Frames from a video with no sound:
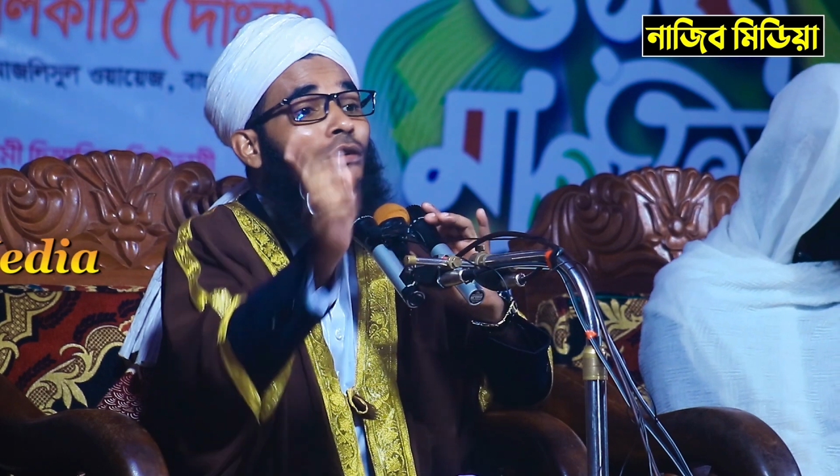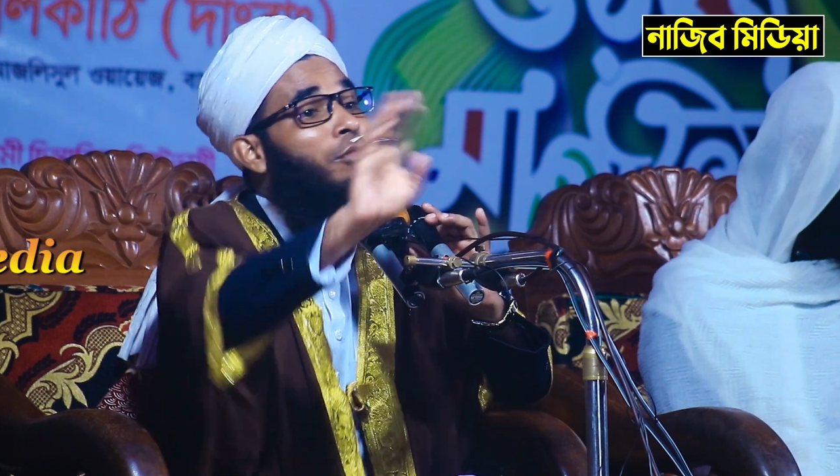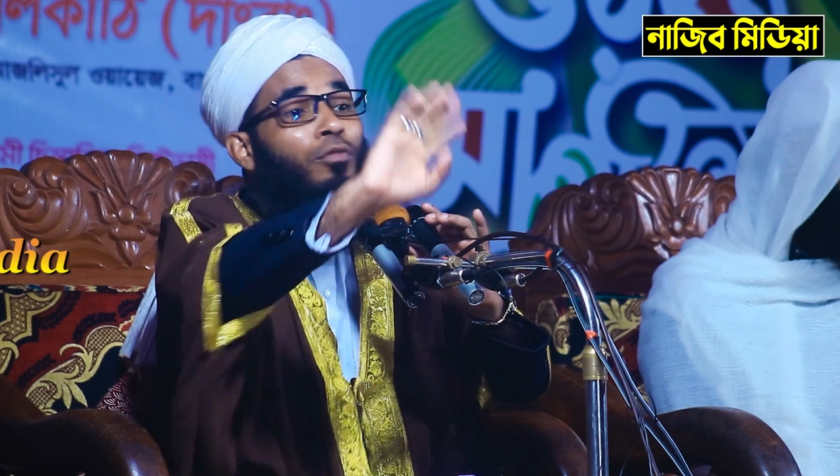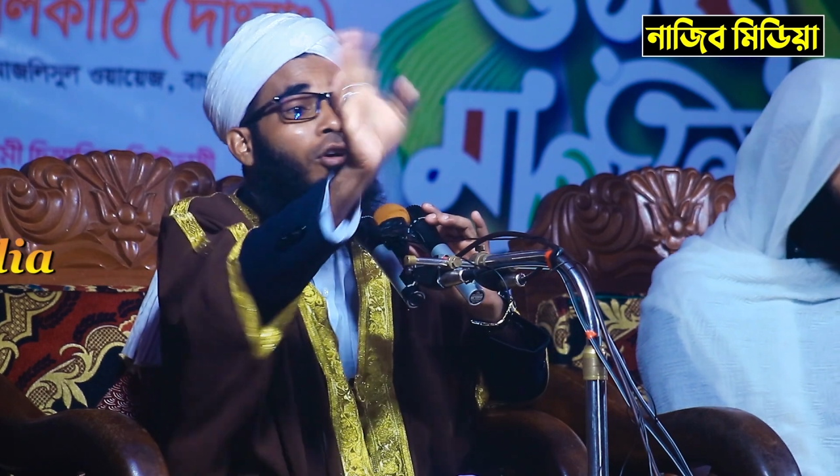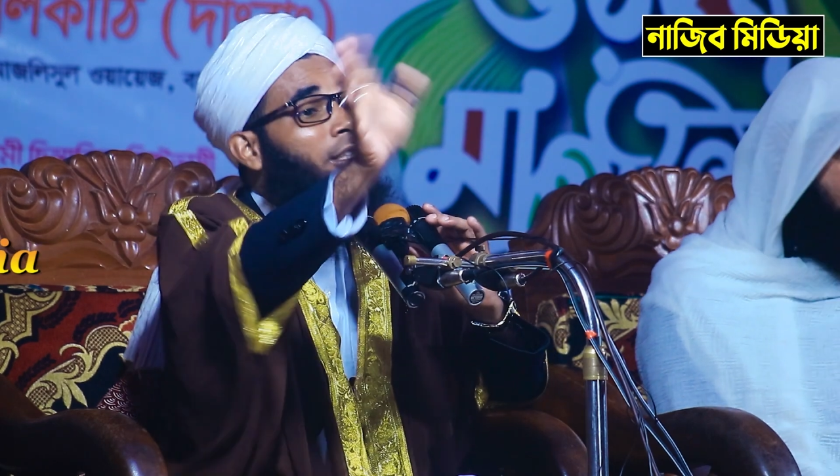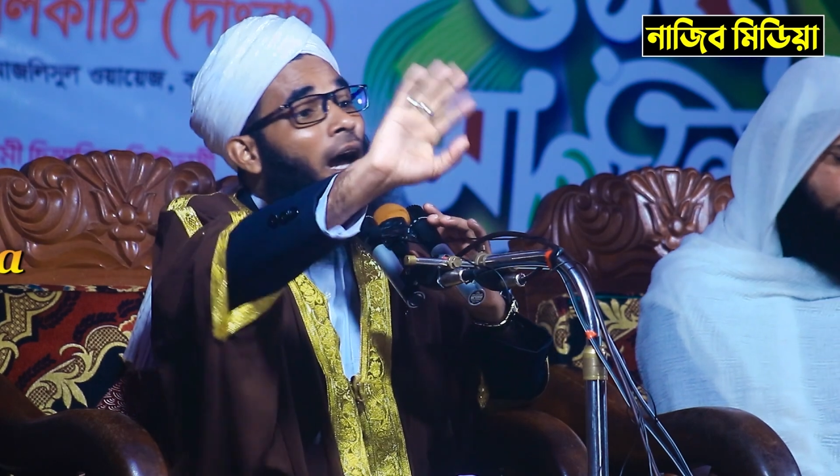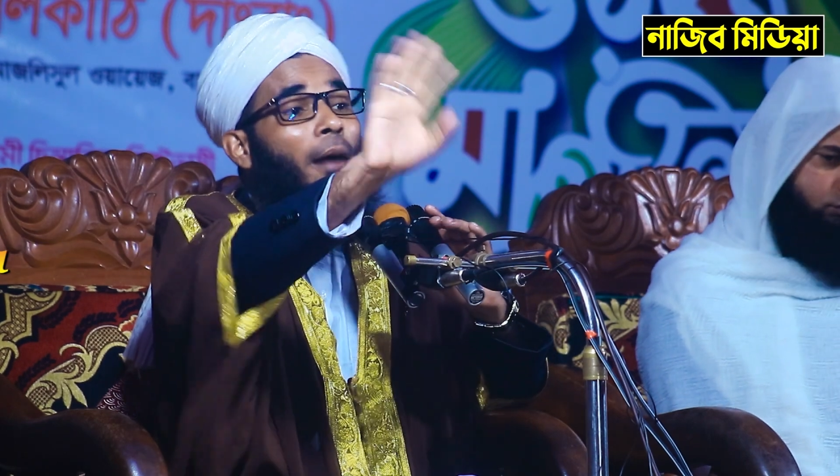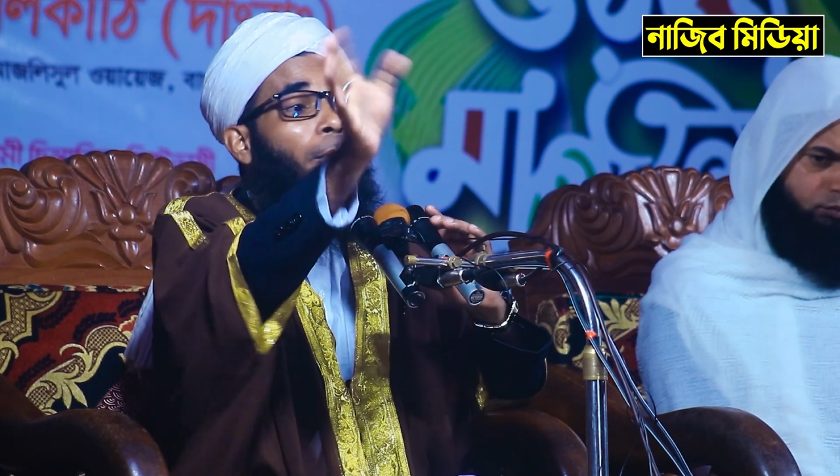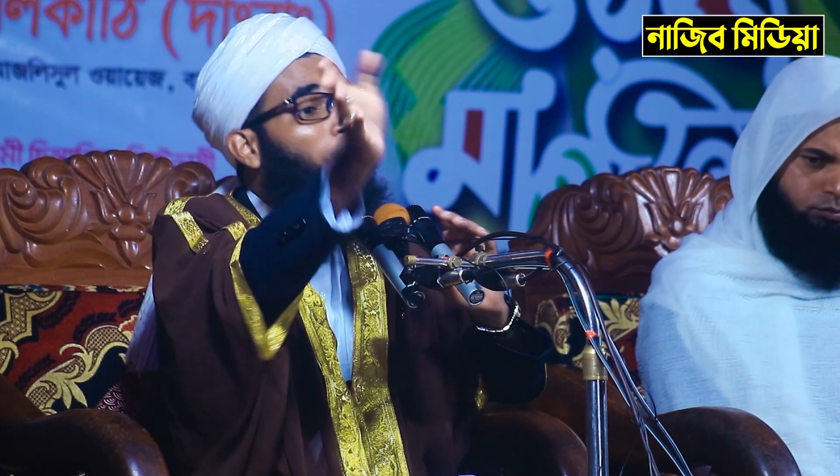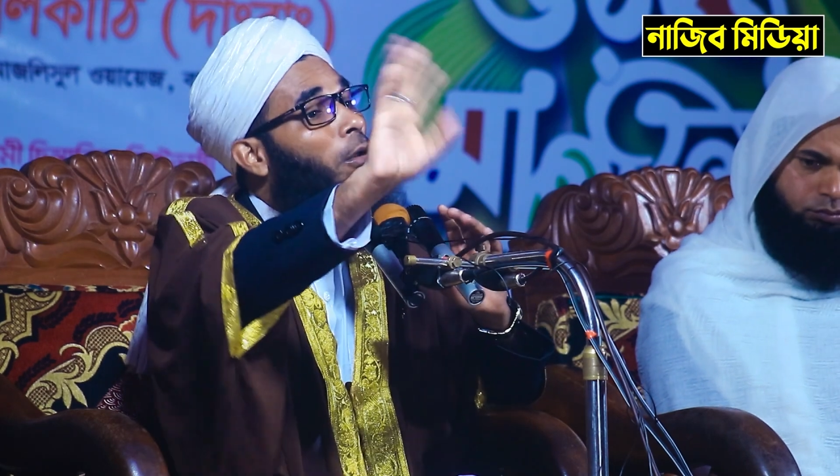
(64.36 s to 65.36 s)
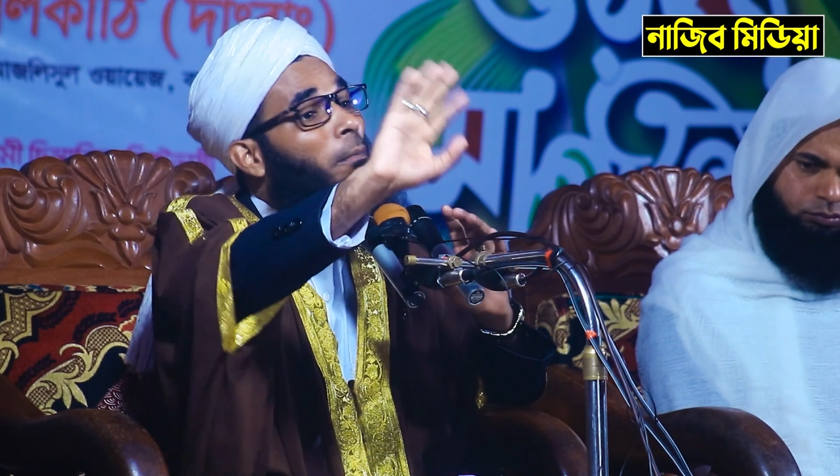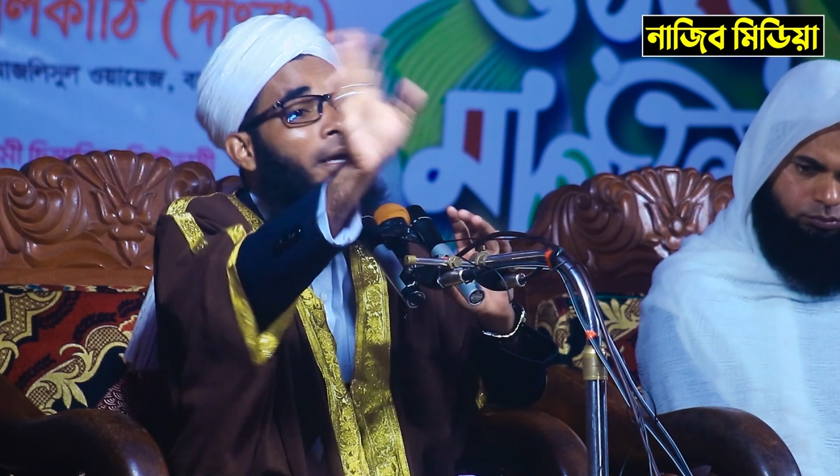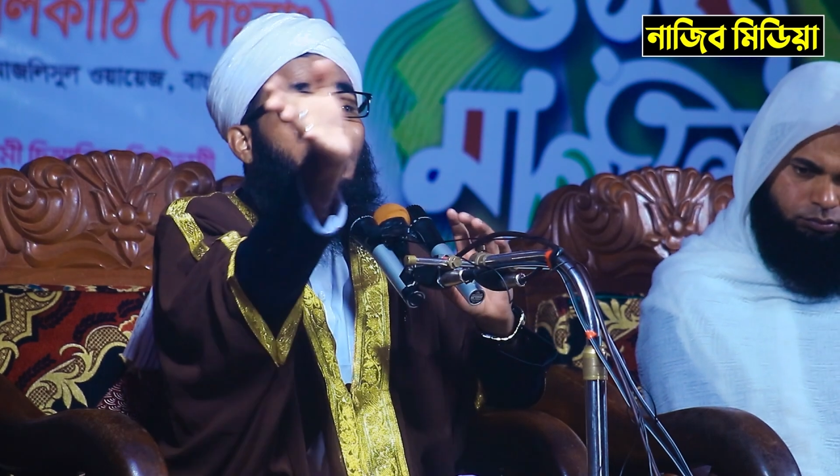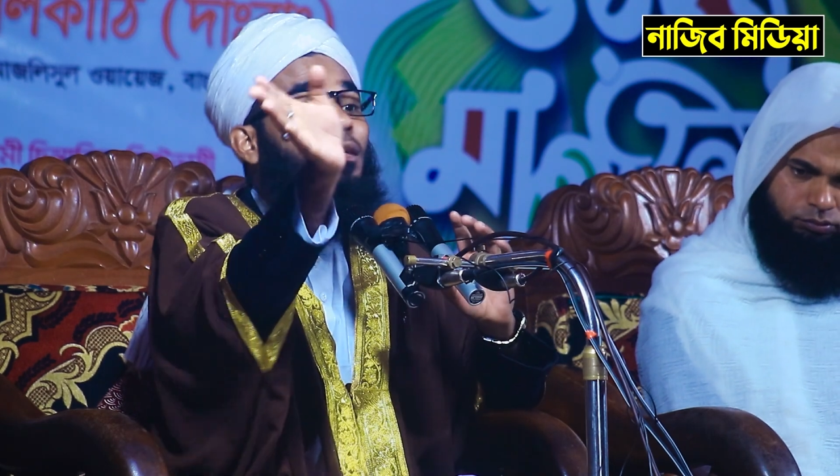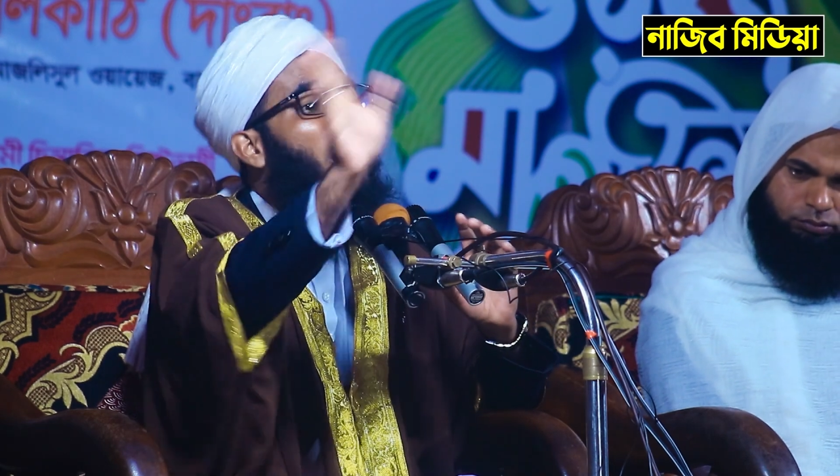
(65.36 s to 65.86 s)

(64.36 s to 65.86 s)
গরম কথা বলবেন